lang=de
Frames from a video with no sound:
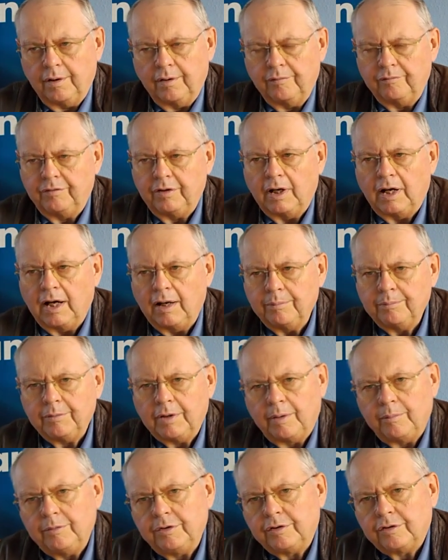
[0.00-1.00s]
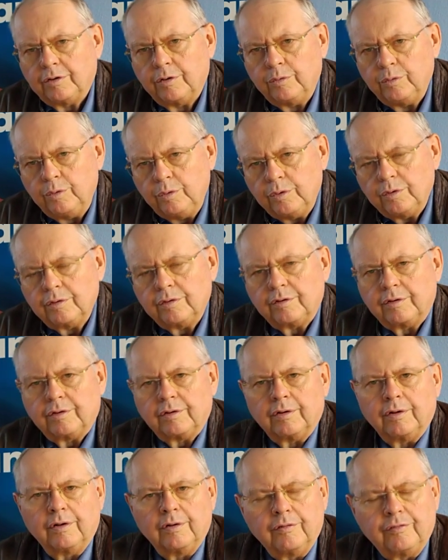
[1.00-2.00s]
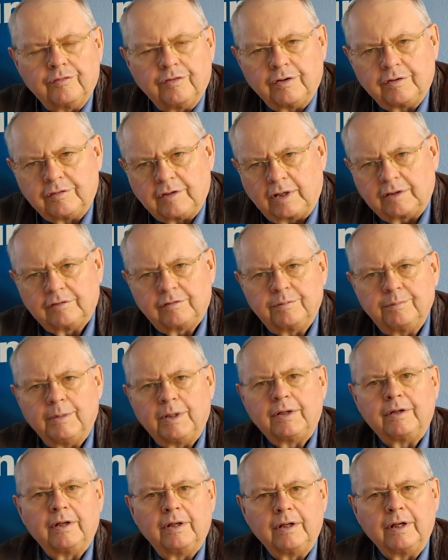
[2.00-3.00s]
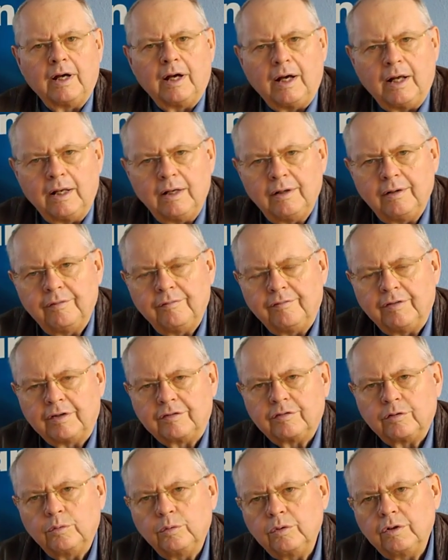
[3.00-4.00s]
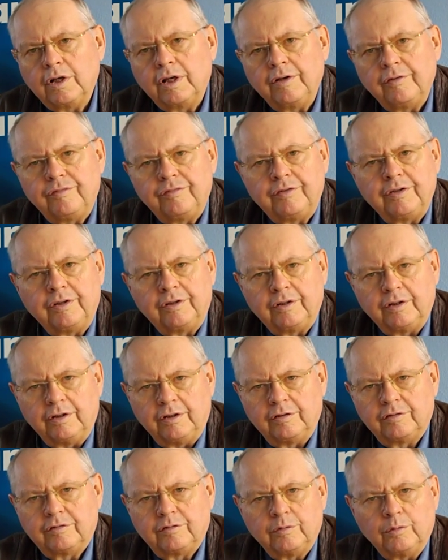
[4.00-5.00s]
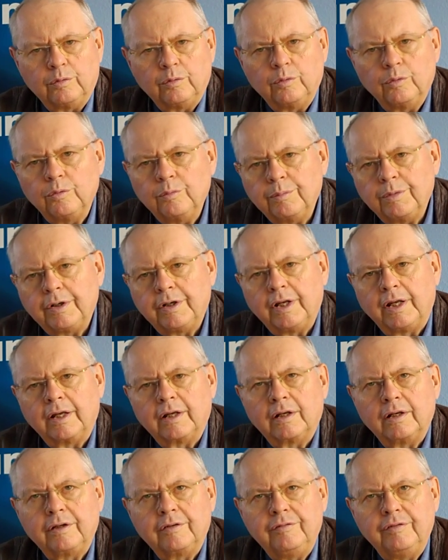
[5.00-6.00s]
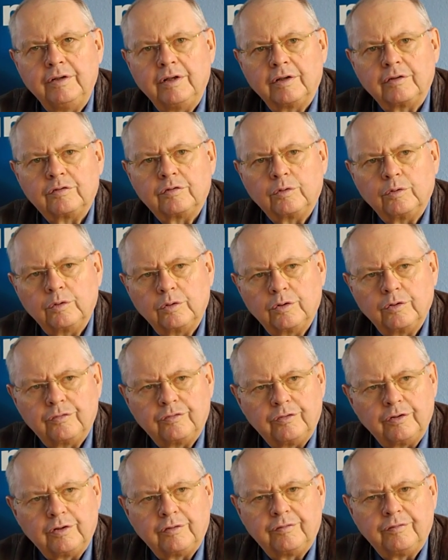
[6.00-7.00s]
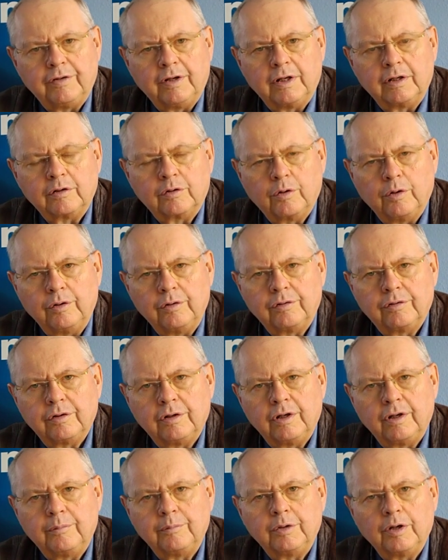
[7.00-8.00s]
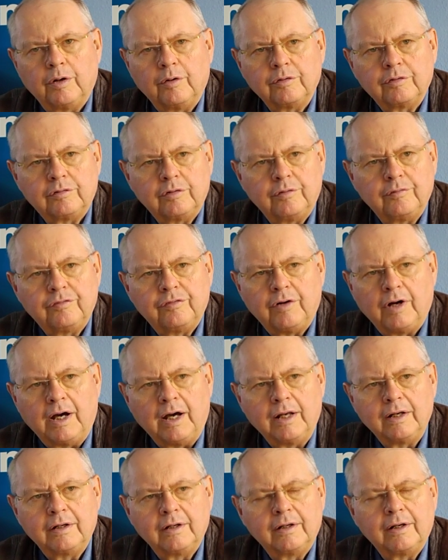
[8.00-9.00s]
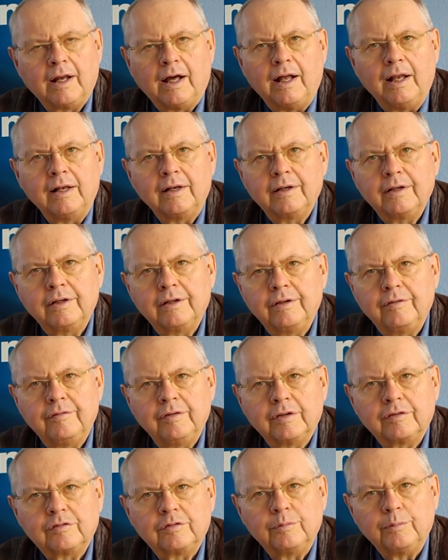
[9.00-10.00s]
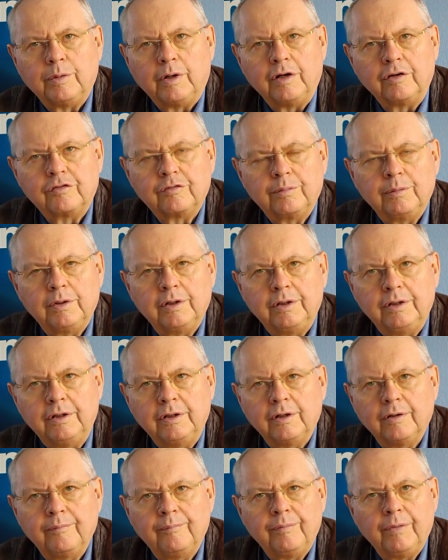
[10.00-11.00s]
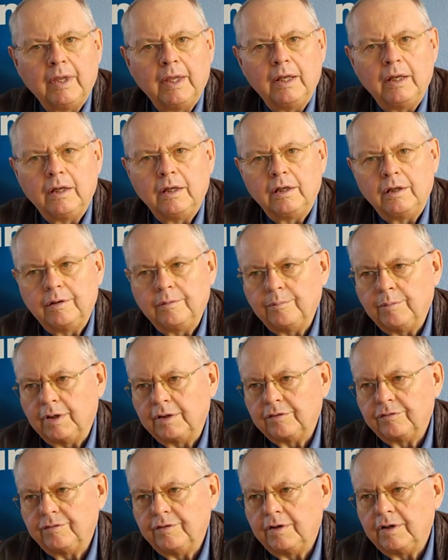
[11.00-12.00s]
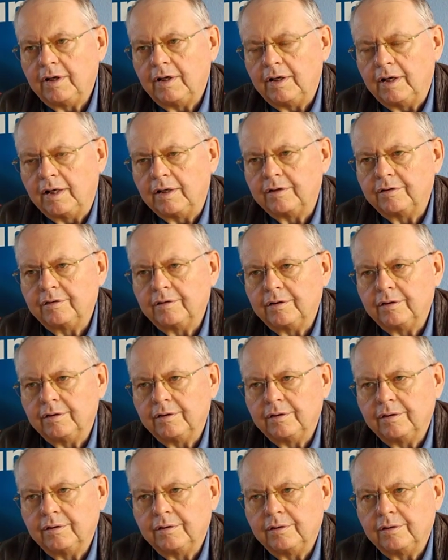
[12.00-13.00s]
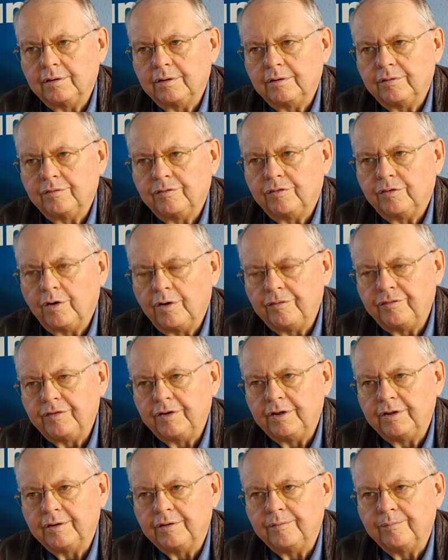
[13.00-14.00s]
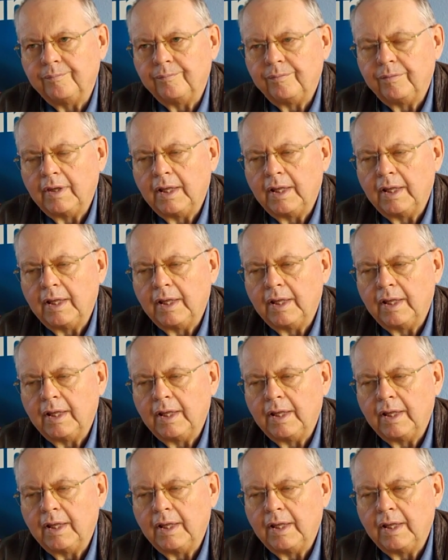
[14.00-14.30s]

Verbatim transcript: Wir haben nämlich genügend Versatzmaterial, was ungiftig ist und unbedenklich wieder zurückgeführt werden könnte, nämlich aus den vorhandenen Halden, die wir zum Beispiel hier im Mansfelder Land äh, äh vorfinden.